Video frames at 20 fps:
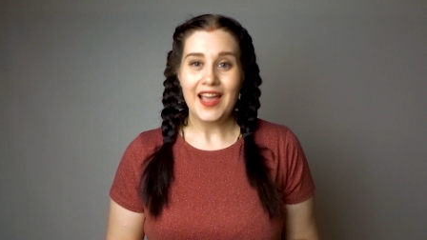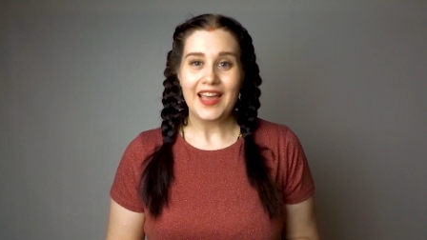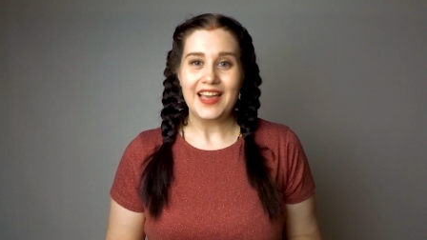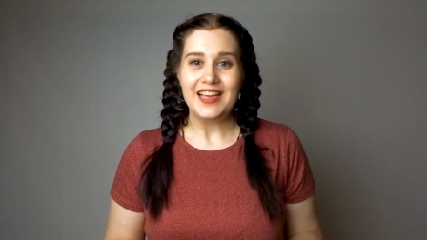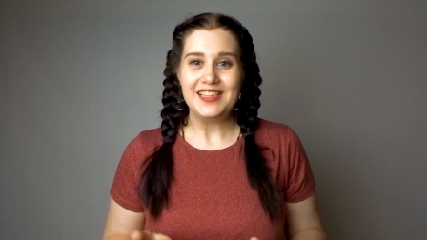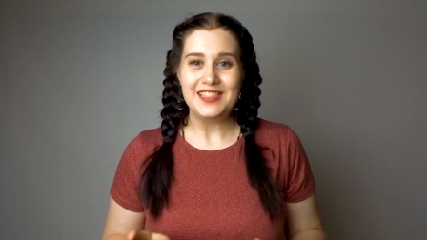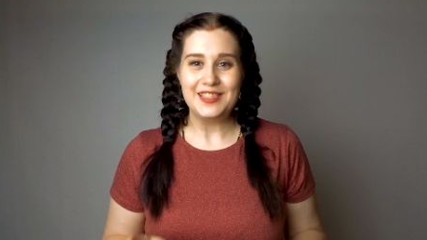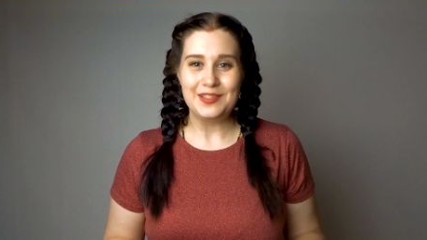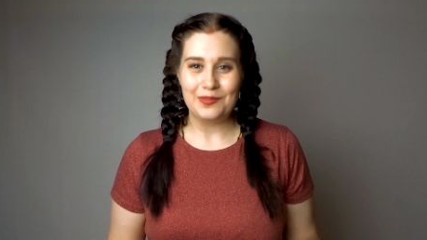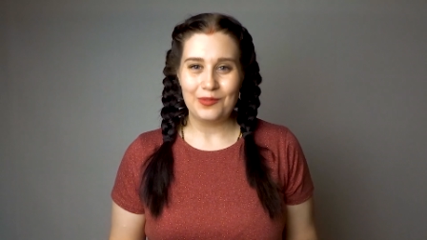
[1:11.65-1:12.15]

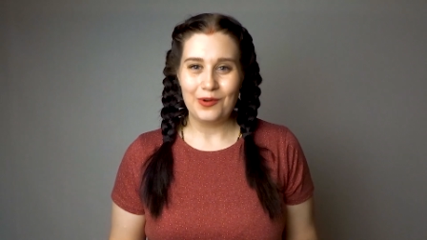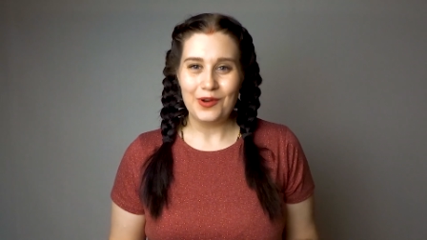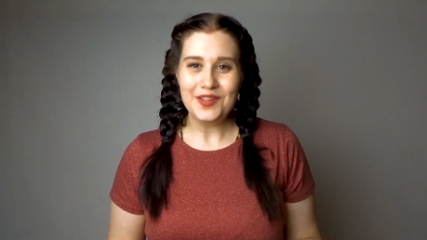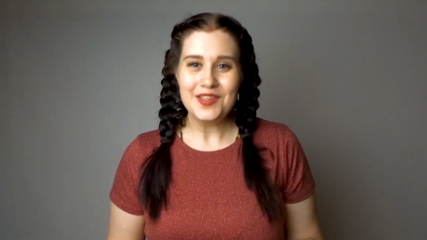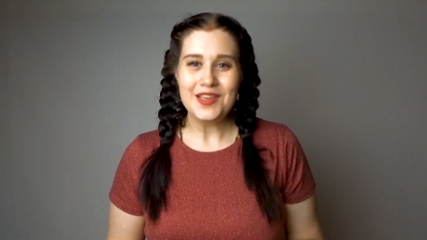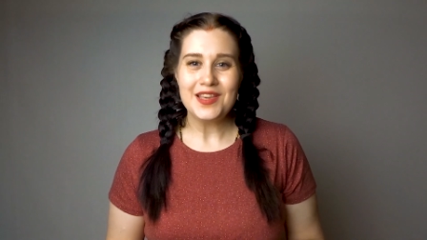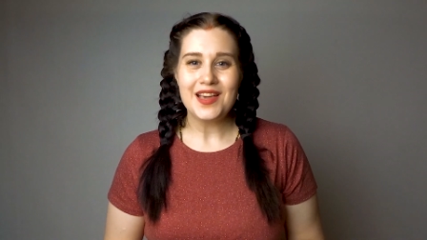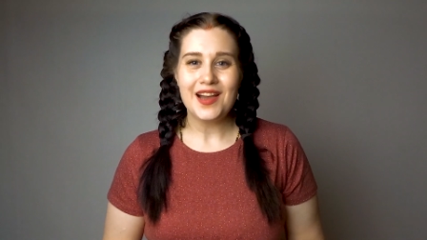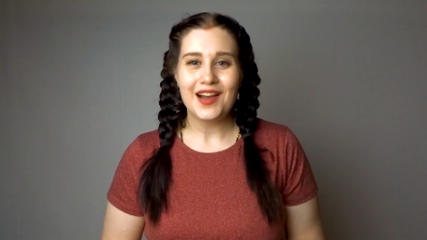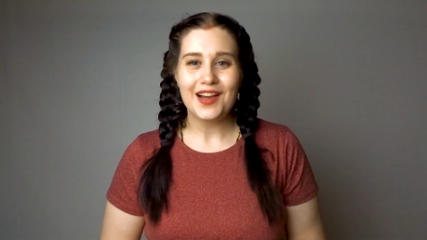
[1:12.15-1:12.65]
И
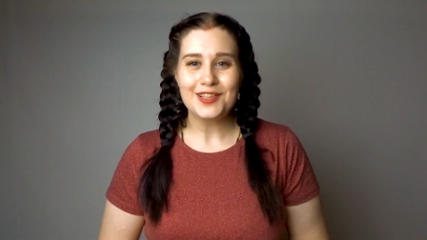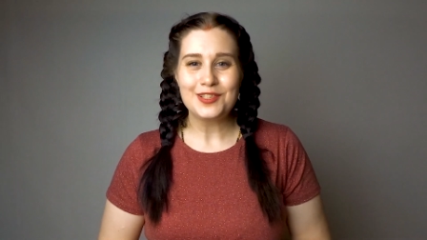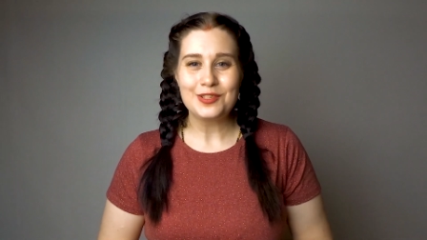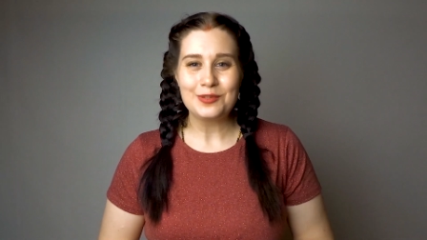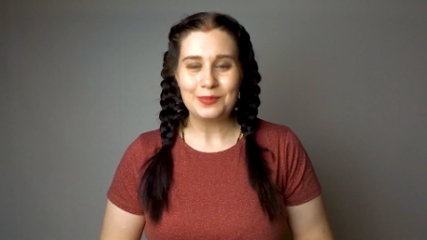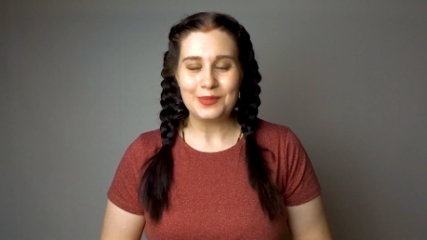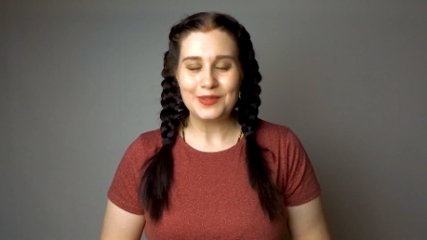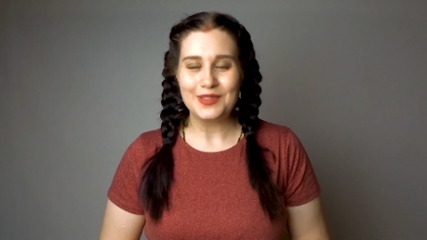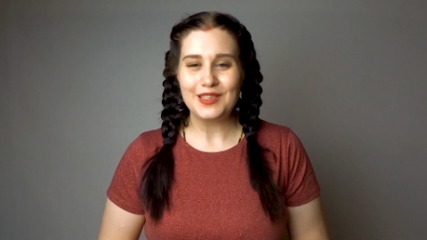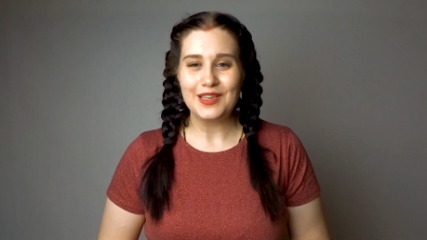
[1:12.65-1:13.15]
сегодня я хочу
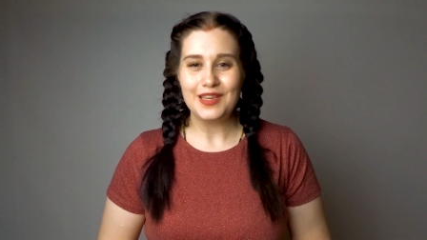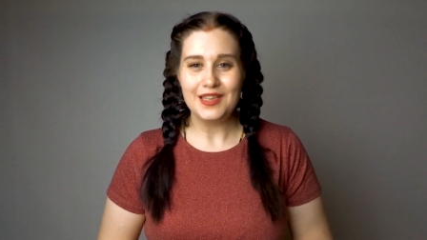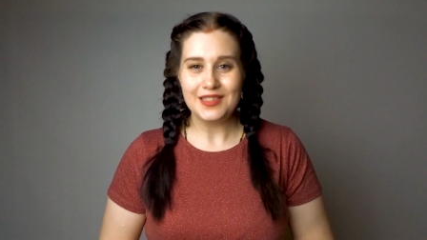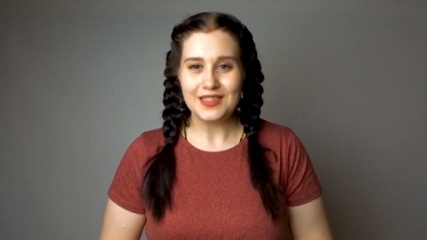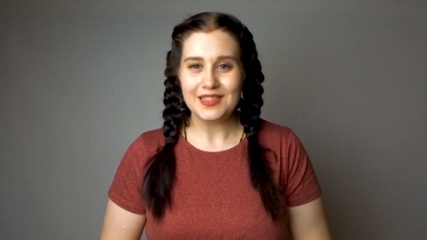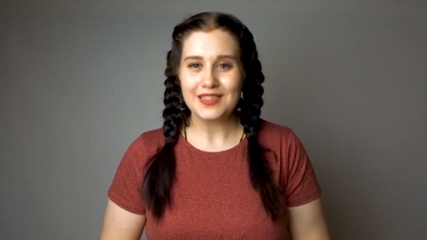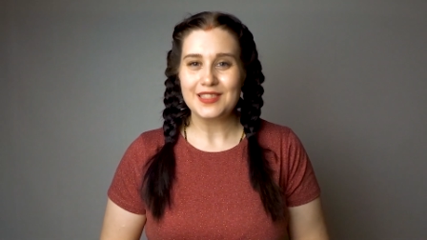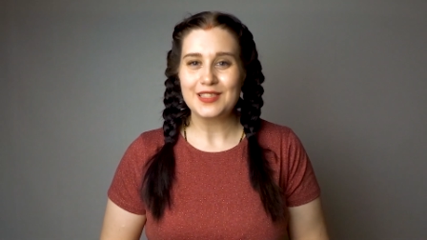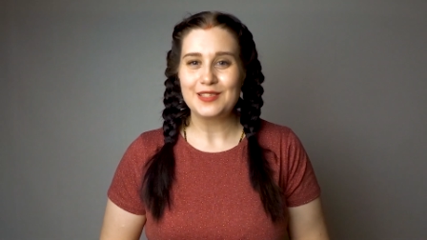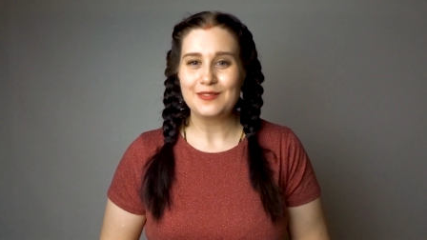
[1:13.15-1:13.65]

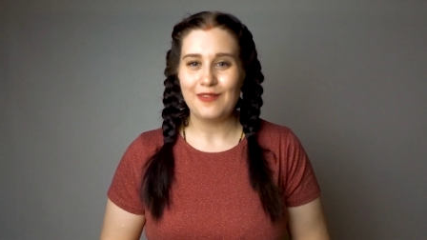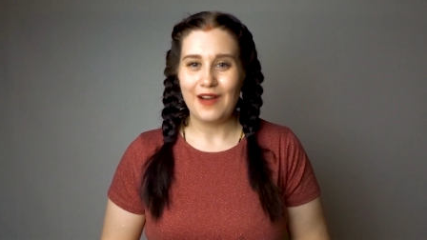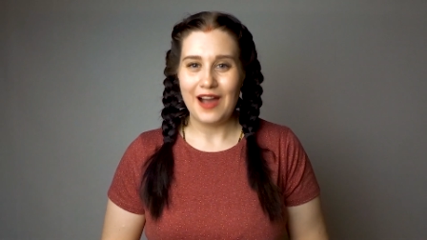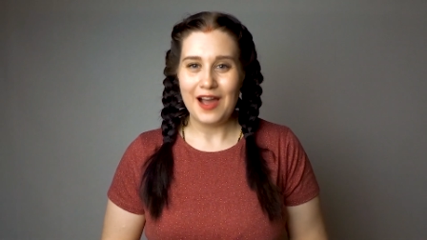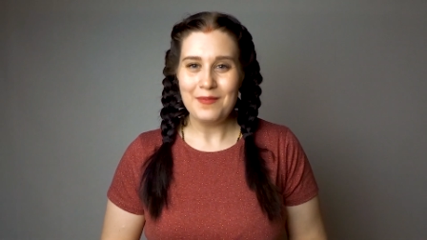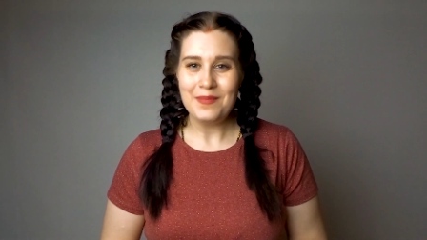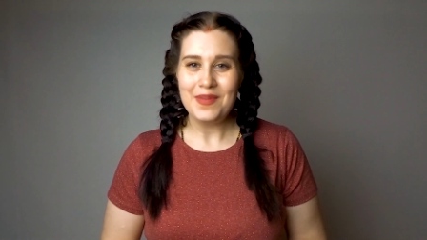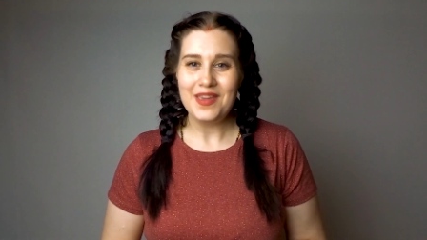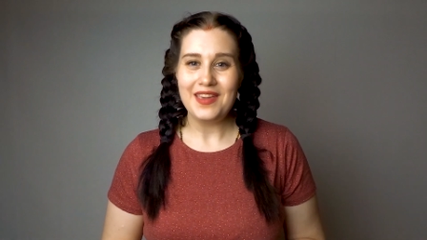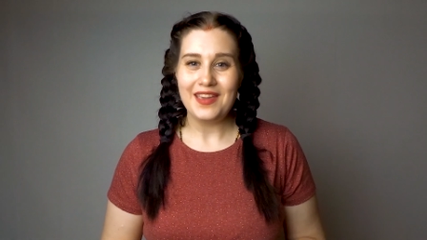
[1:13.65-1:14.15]
поделиться с
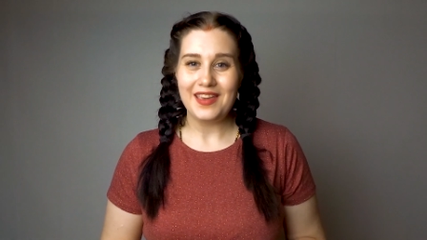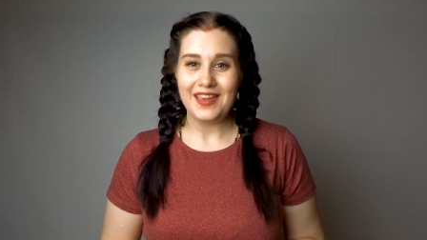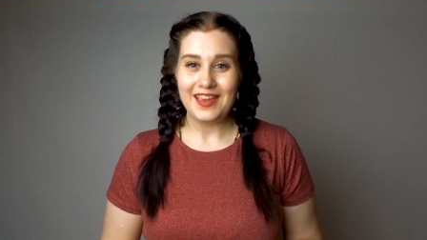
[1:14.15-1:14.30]
вами